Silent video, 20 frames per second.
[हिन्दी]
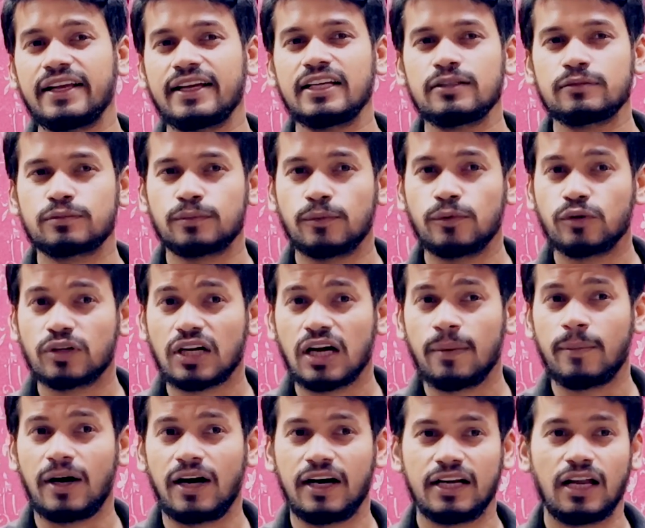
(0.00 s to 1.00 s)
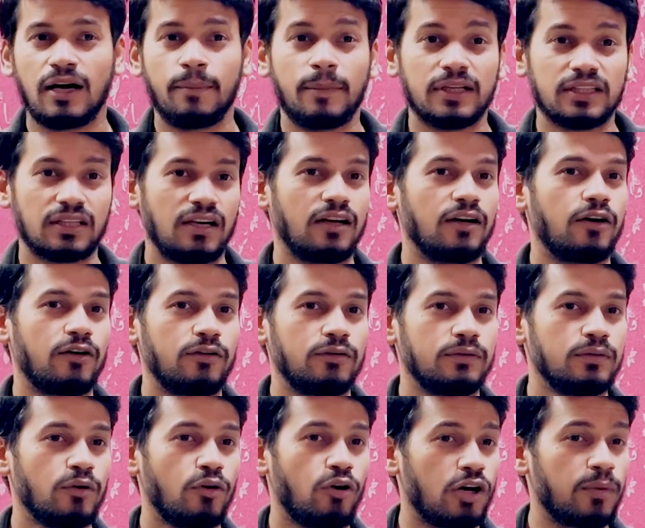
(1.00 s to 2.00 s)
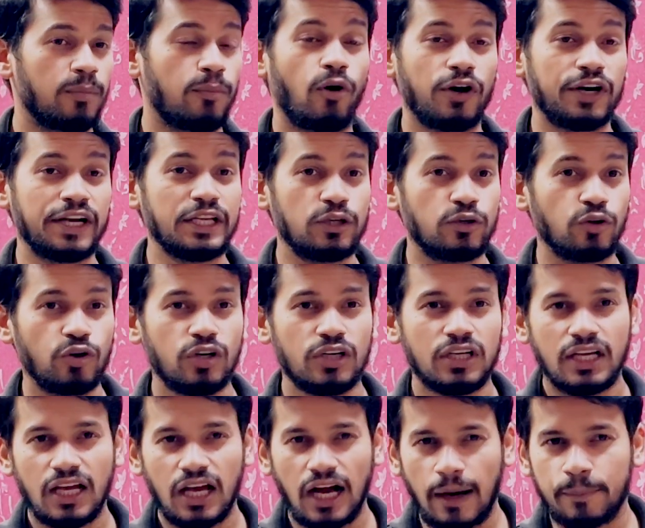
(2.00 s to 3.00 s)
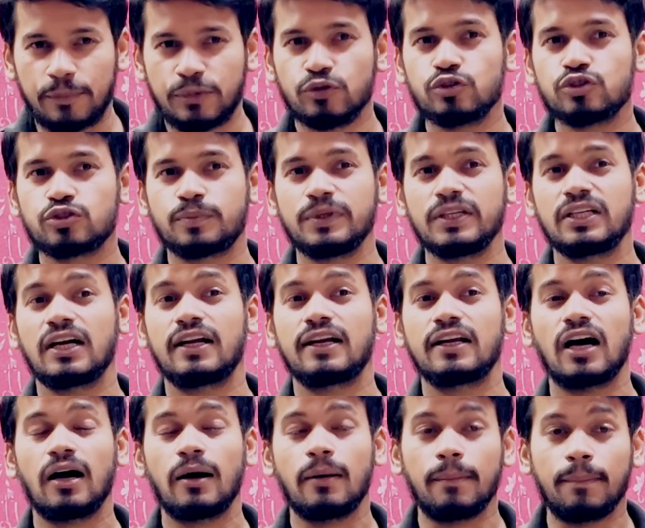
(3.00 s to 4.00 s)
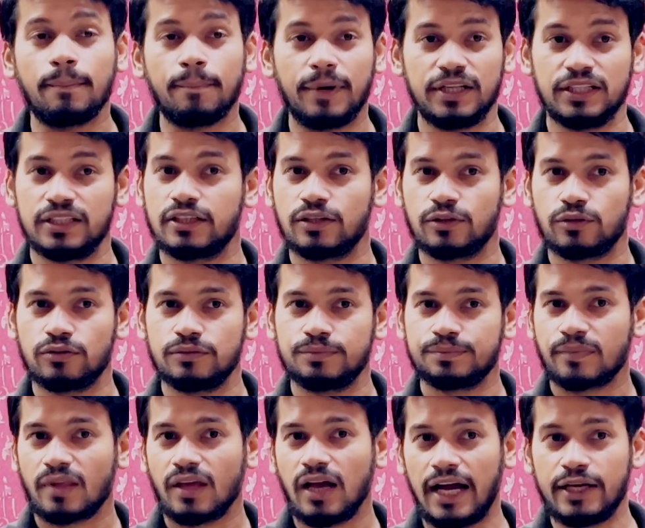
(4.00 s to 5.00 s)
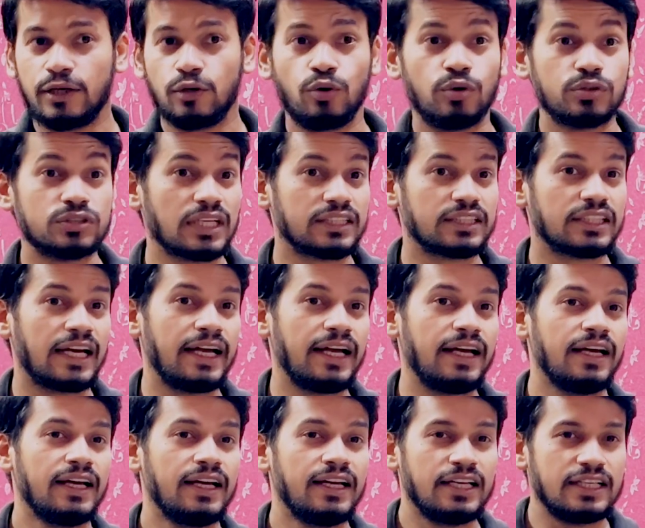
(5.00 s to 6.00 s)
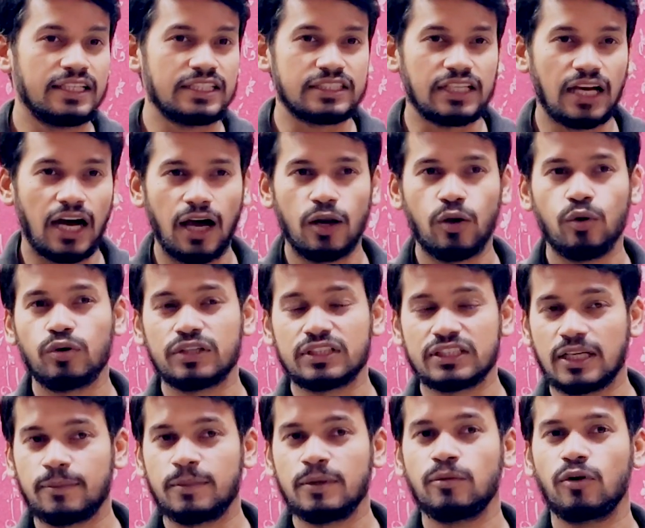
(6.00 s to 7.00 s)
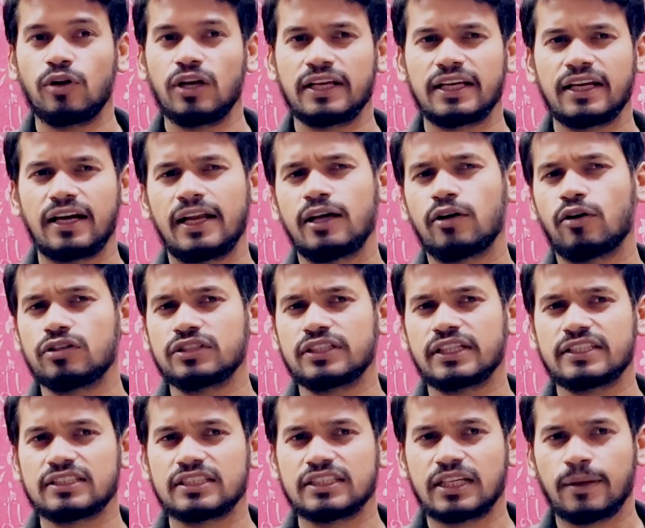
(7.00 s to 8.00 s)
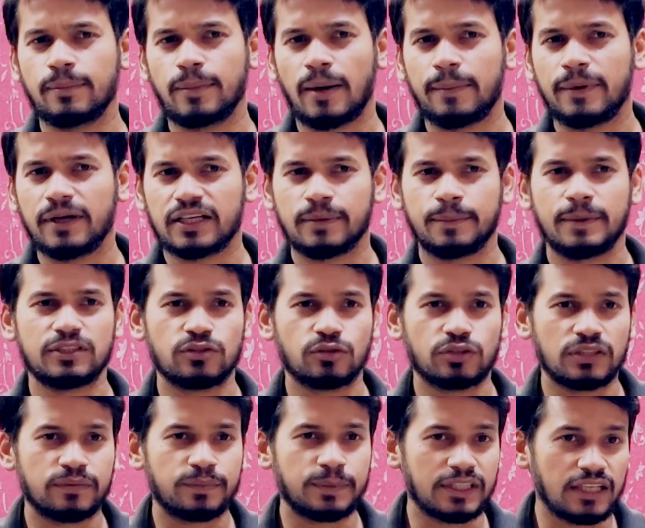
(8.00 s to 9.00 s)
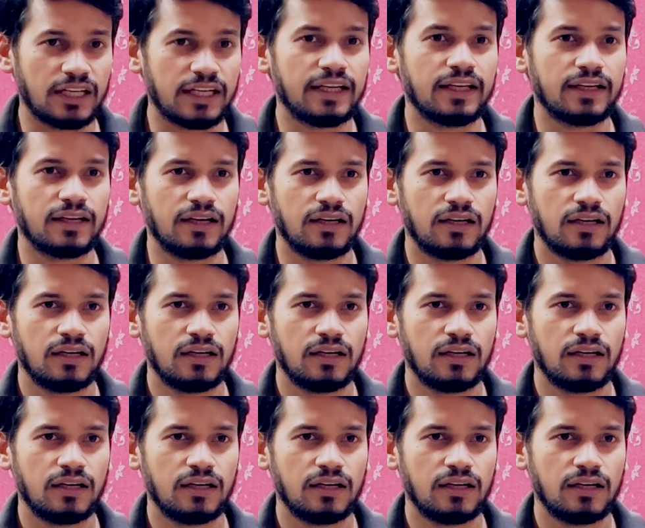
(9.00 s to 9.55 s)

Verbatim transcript: एंड स्मोक का बहाना मत लगाओ और बॉडी को अब्यूज़ भी करना बंद करो आई नो हो सकता है यहाँ लोग ये भी बोलेंगे अरे कौन सा किसी के पापा के पैसों की पी रहे हैं